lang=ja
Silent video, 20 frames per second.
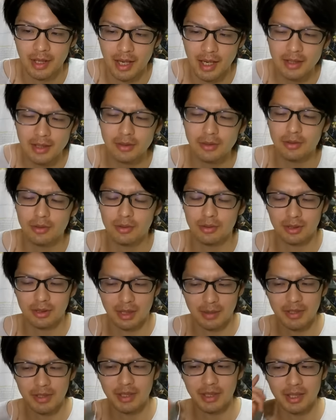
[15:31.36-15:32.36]
韓国の
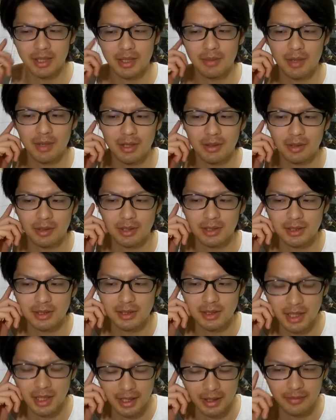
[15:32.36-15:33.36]
ためだけに回るのが
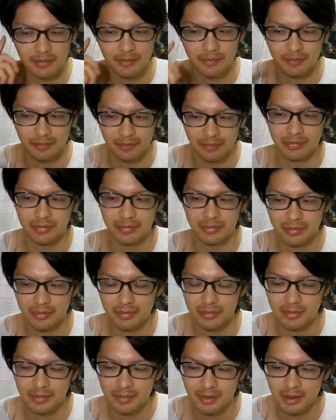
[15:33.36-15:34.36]
辛いう
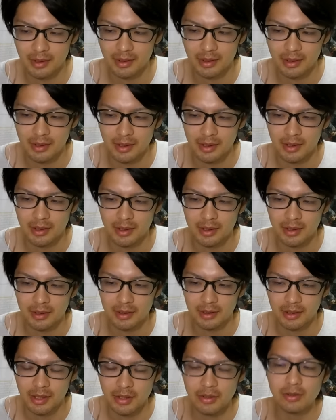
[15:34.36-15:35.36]

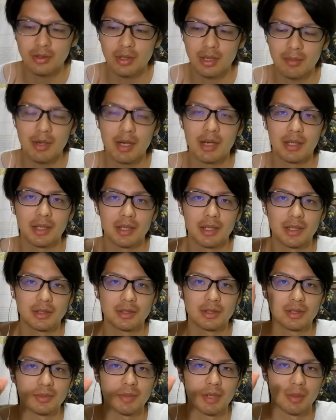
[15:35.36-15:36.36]
んっていうのがまあ
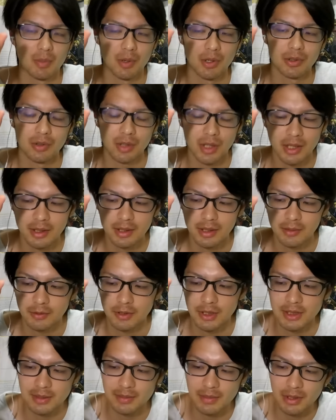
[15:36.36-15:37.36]
一つ目のポイントねで
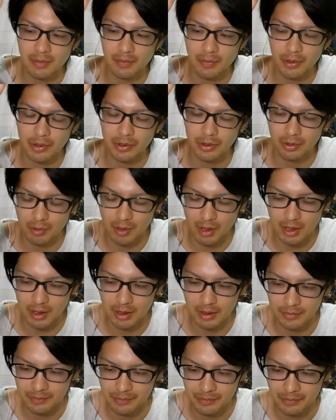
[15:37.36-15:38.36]
二つ目のポイント
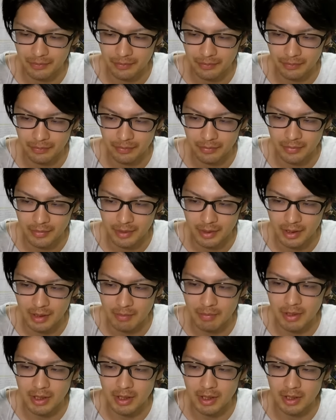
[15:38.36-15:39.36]
は
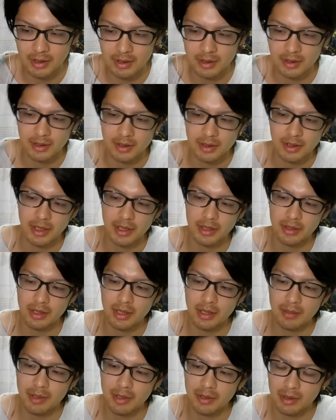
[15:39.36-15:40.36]
やっぱりね
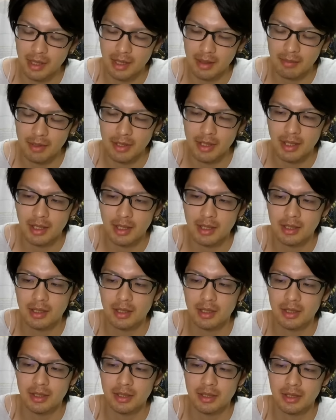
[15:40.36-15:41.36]
スキルレベルがあんまり上がら
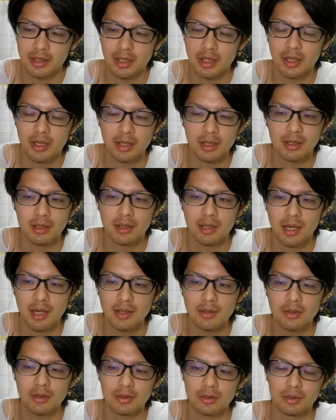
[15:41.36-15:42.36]
ないキャラ
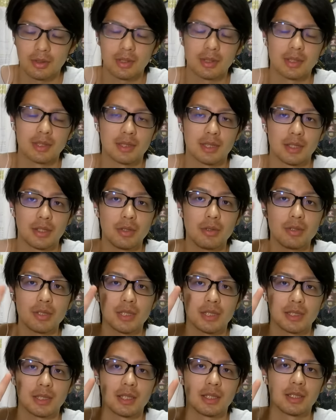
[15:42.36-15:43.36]
韓国とかってさ4
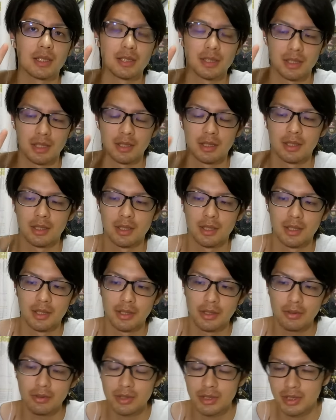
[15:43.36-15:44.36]
しか下がんないじゃ
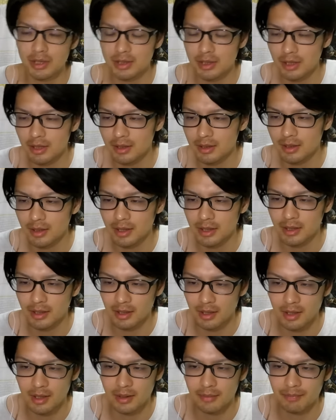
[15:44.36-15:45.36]
ん4しか下がんない
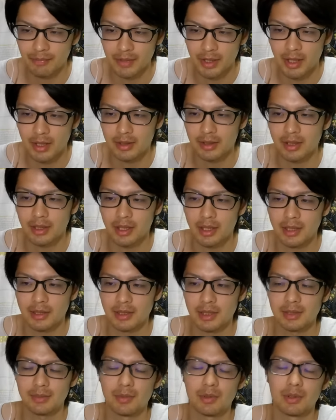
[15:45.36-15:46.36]
からあんだけ一
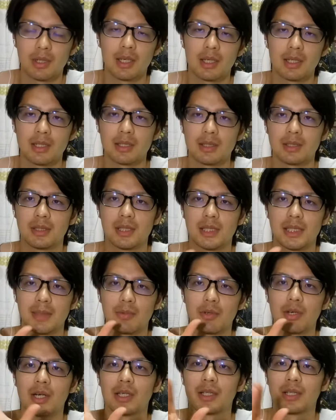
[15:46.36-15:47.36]
冊本が
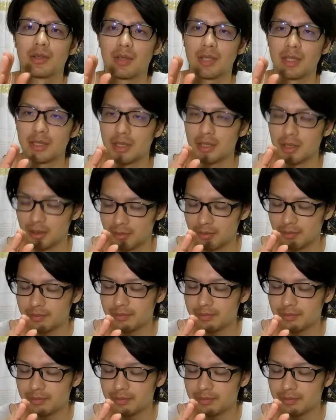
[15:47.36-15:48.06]
絞られてるわけじゃん。